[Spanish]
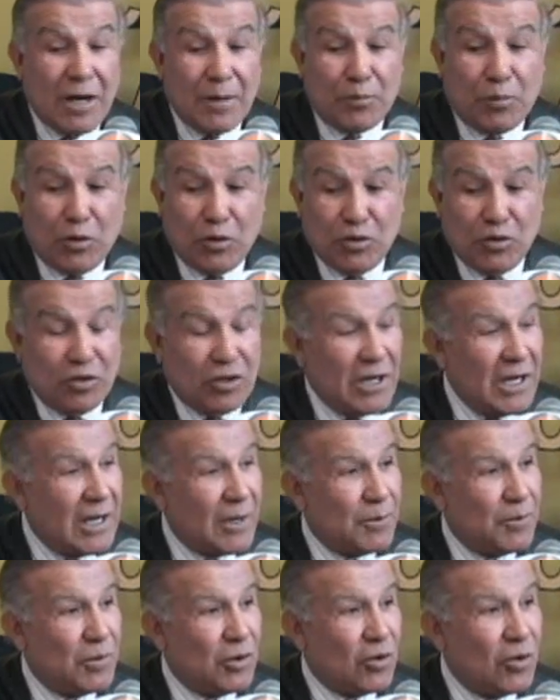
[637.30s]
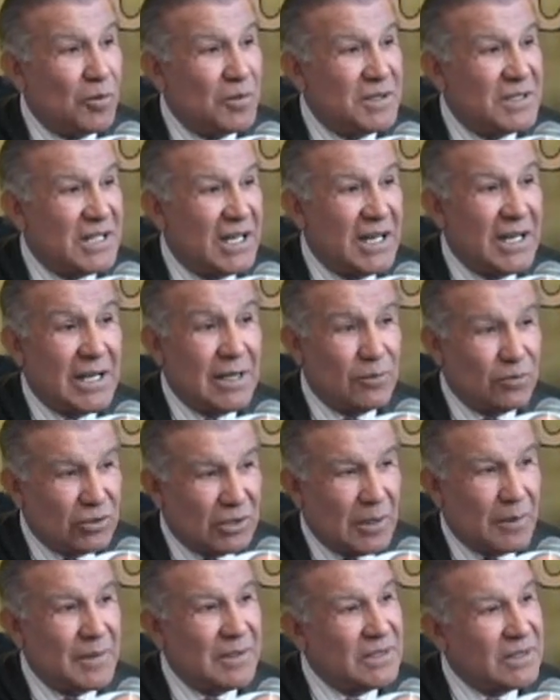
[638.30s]
apoyo de la comisaría de
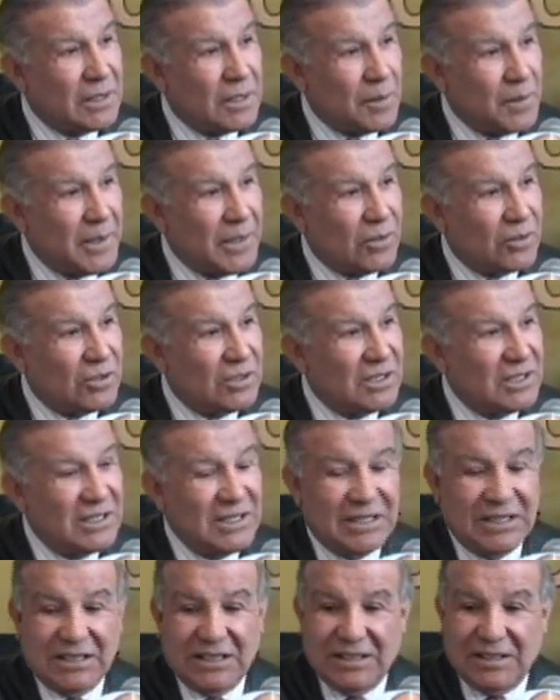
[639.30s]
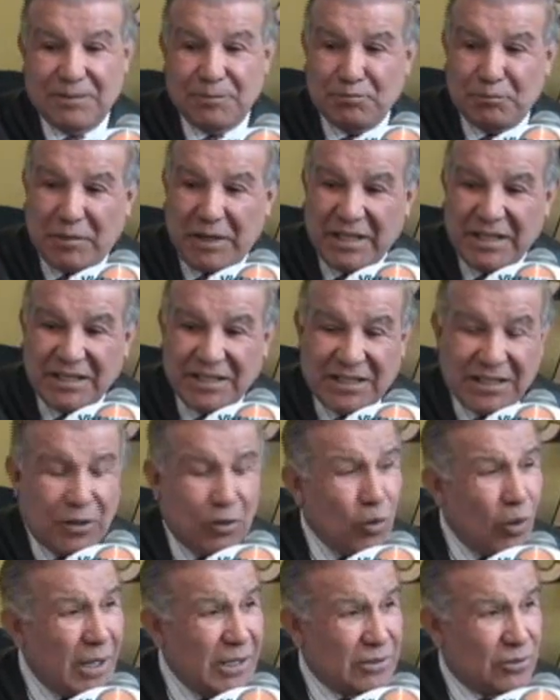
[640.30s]
Bustamante y Rivero.
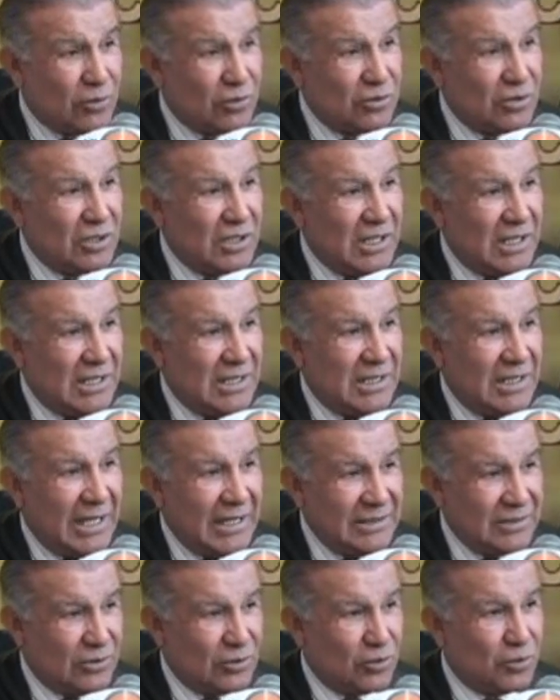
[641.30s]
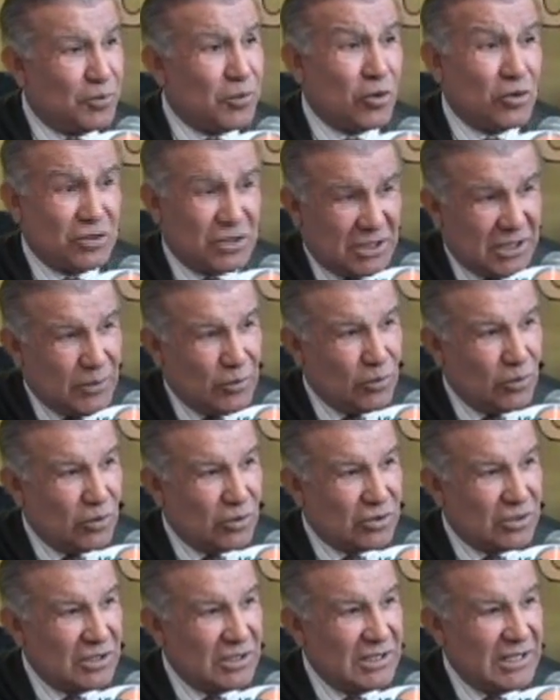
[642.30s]
24 ah, antros,
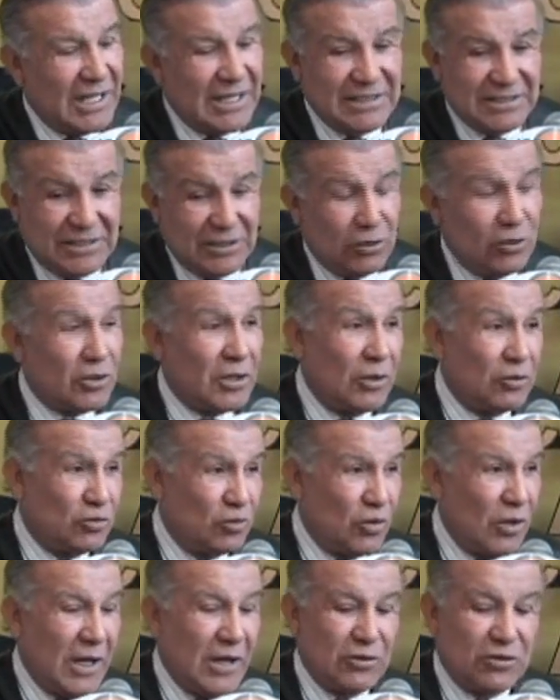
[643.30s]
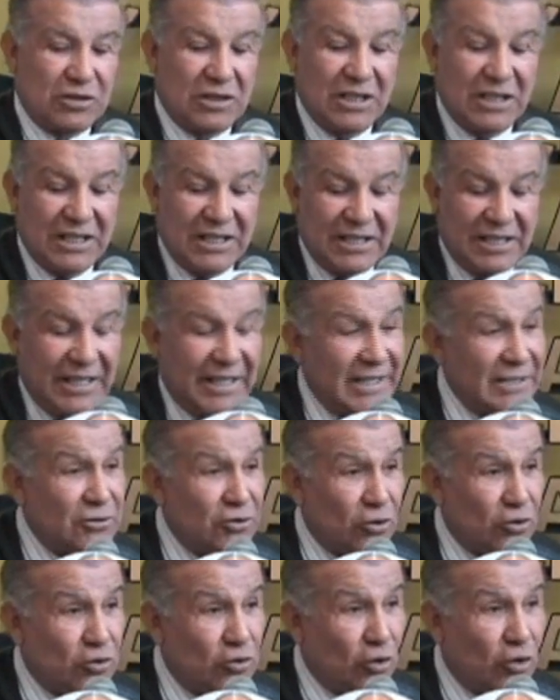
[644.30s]
prostíbulos han sido clausurados.
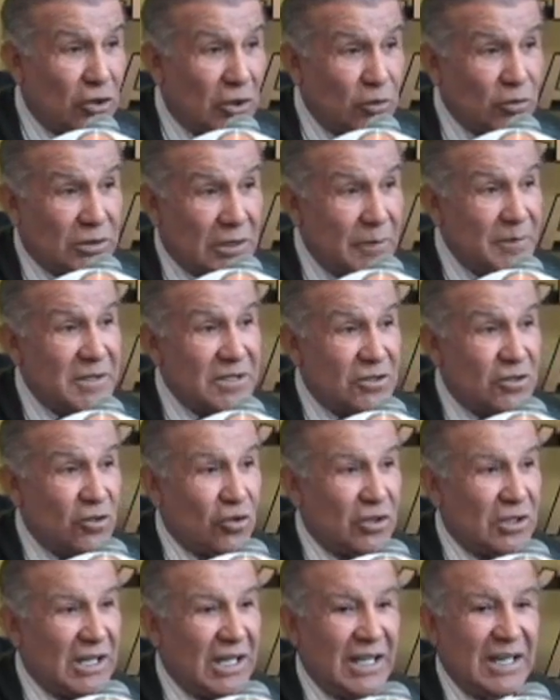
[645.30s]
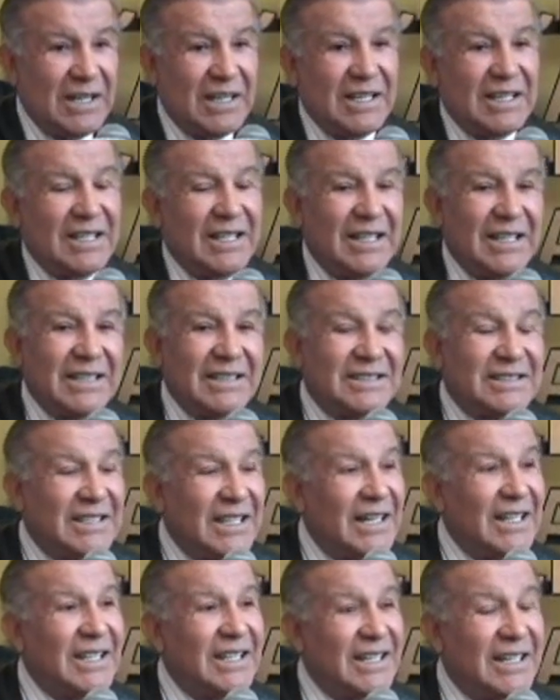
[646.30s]
Estos dos que usted menciona
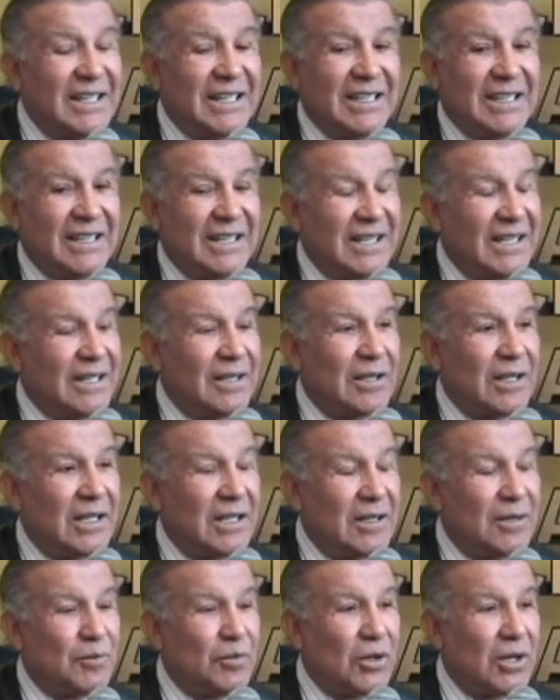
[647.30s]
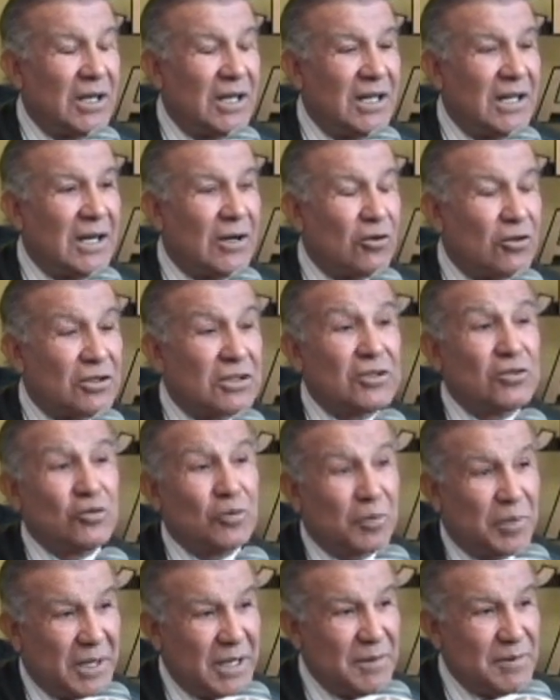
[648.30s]
están en, la Corte
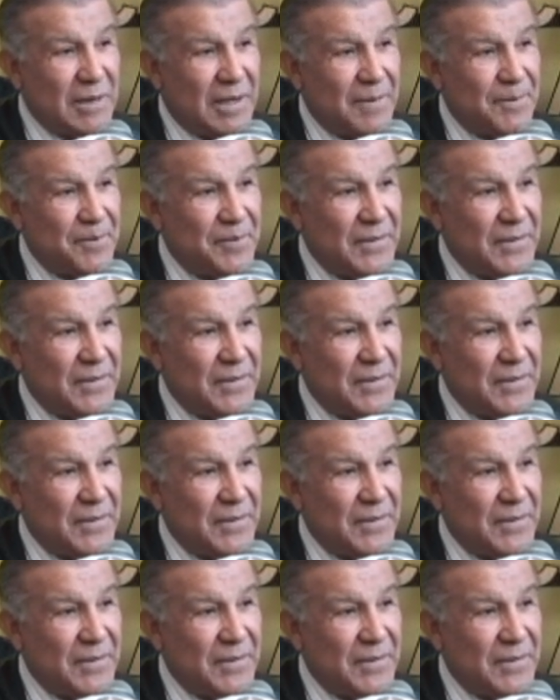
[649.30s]
Suprema,